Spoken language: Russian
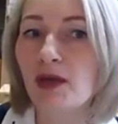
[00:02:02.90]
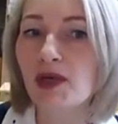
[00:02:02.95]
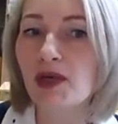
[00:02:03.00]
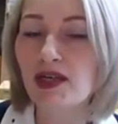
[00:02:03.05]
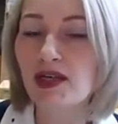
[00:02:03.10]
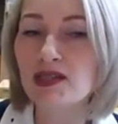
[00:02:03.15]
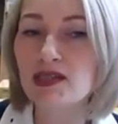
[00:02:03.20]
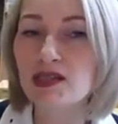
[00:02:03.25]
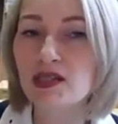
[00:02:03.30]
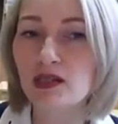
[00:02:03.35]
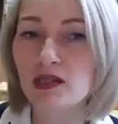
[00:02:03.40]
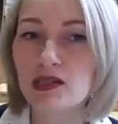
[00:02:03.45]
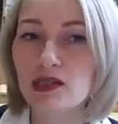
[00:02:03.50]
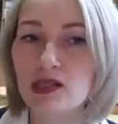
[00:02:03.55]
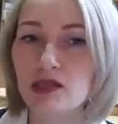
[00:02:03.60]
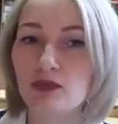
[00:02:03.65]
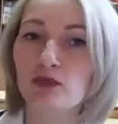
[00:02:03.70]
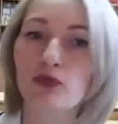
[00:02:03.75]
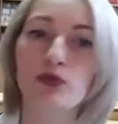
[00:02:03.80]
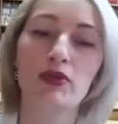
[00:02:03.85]
бы хотела
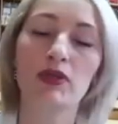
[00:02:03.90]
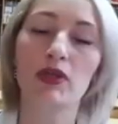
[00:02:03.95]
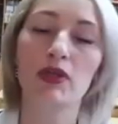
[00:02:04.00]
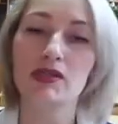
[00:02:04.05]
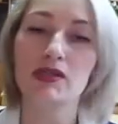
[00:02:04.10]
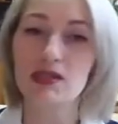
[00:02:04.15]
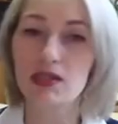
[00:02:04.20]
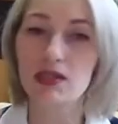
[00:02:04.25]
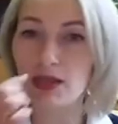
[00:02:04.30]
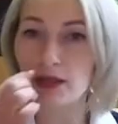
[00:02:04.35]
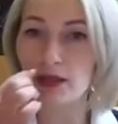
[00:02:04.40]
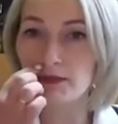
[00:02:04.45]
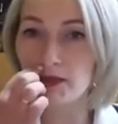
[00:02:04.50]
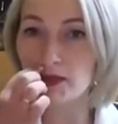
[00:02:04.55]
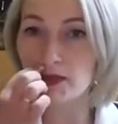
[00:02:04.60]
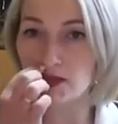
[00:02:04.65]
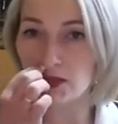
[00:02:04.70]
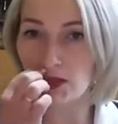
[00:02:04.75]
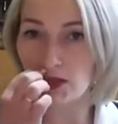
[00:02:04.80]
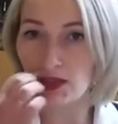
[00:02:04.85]
сегодня
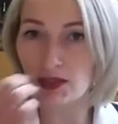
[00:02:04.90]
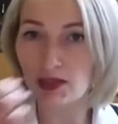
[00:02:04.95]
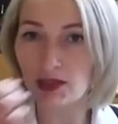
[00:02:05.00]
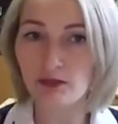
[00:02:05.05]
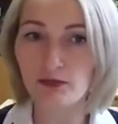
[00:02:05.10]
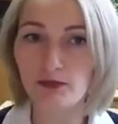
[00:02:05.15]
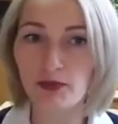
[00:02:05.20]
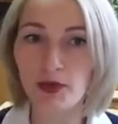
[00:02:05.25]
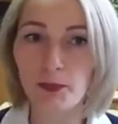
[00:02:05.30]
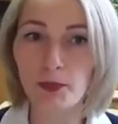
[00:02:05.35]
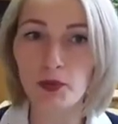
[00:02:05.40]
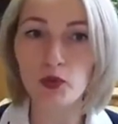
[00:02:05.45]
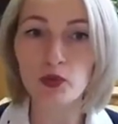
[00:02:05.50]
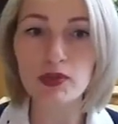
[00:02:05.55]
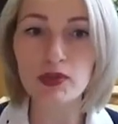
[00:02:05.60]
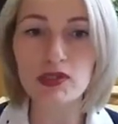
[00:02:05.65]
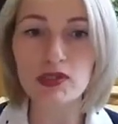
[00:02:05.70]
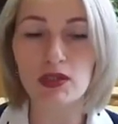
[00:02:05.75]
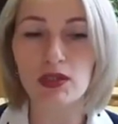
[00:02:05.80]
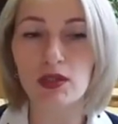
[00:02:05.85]
остановиться на этом
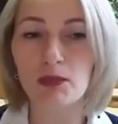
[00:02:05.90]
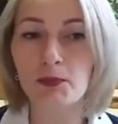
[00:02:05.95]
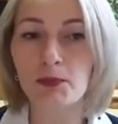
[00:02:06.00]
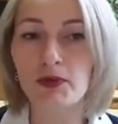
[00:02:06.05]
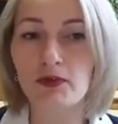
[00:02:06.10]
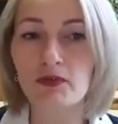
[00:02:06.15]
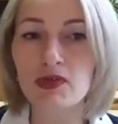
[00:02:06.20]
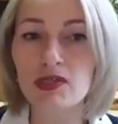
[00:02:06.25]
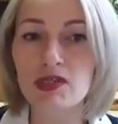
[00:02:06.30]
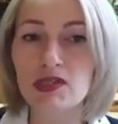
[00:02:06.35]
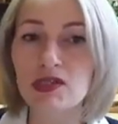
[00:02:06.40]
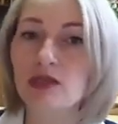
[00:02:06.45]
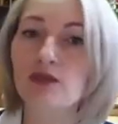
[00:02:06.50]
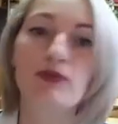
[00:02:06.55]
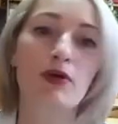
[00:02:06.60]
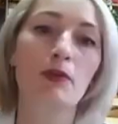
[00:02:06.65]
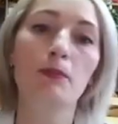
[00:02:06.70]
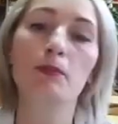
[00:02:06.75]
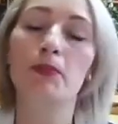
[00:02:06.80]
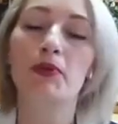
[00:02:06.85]
вопросе и привести
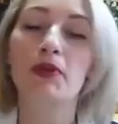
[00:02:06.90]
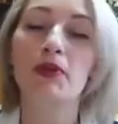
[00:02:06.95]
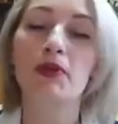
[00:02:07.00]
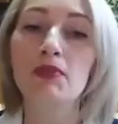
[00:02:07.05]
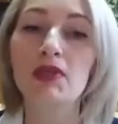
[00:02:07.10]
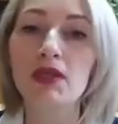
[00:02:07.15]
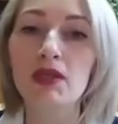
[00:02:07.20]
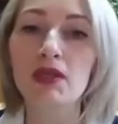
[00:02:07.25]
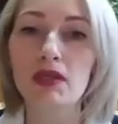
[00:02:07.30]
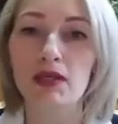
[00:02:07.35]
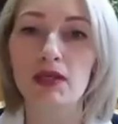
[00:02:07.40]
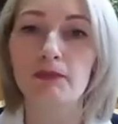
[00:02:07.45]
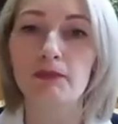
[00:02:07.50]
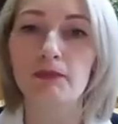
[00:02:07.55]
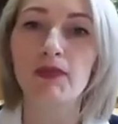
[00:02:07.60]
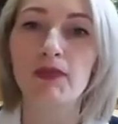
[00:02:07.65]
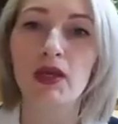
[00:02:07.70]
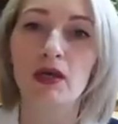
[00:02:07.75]
вам примеры